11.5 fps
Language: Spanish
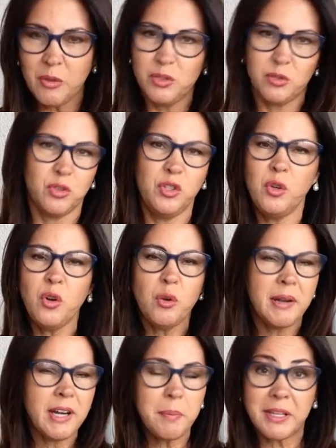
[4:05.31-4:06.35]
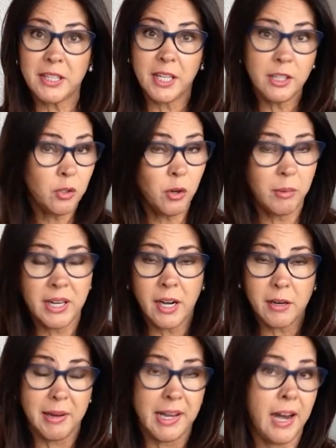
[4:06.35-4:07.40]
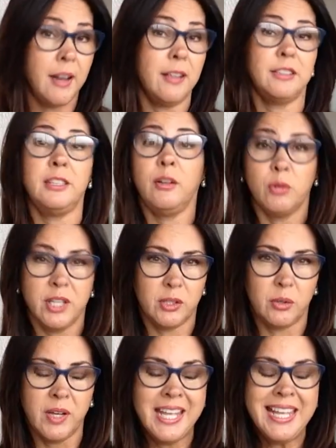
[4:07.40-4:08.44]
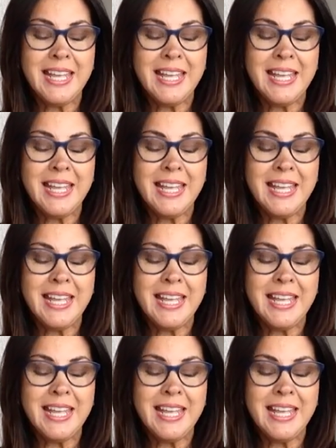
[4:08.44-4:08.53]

nuestros hijos lo van a aprender y nos lo van a revirar segurito.